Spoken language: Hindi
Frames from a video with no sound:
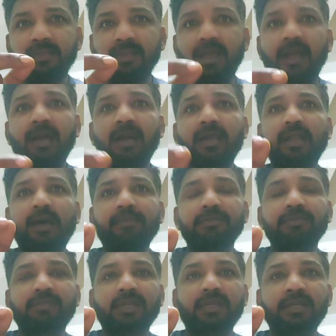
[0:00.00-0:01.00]
अगर आप
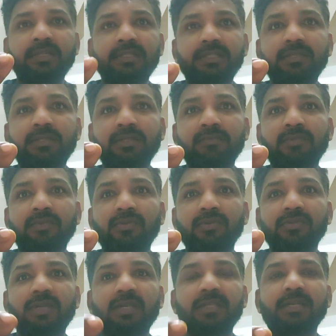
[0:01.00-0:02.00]
उसके निजी तत्वों को
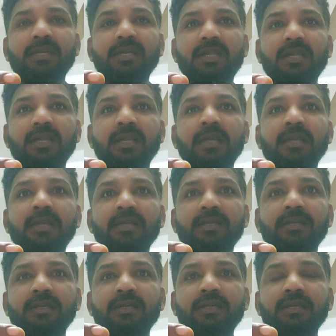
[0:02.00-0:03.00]
साझा कर रहे हैं
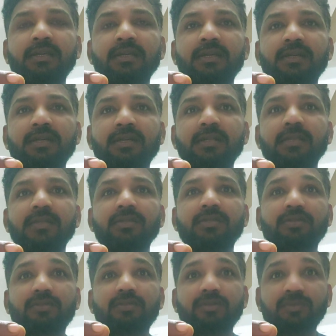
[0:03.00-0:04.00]

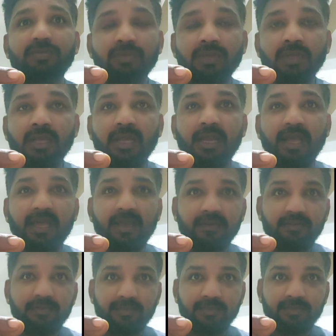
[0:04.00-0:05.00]
तो उनके ला
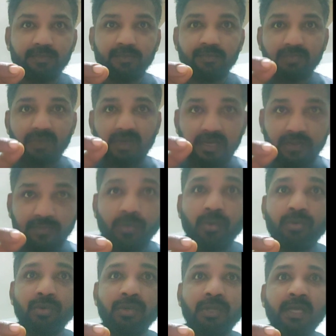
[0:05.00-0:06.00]
अगर वो
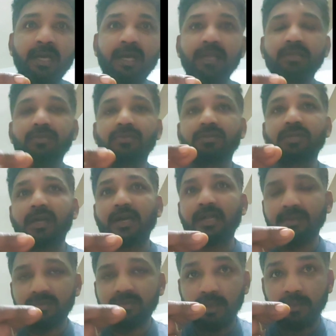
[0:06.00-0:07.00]
गुनहगार है तो उसके
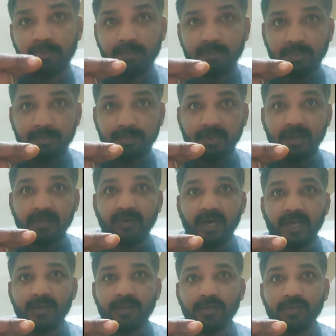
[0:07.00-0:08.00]
कारण उसके
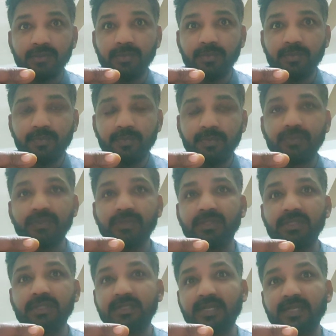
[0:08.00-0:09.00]
परिवार को उस
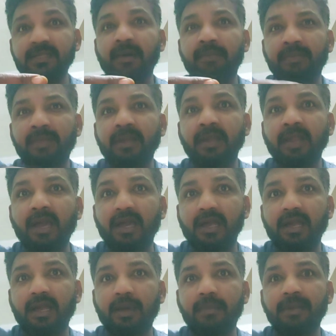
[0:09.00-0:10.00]
चीज़ का सामना ना
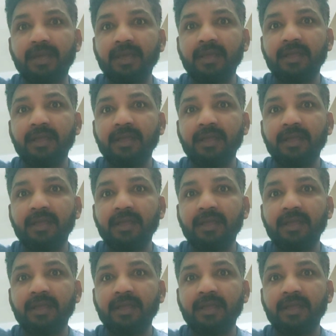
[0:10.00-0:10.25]
करना पड़े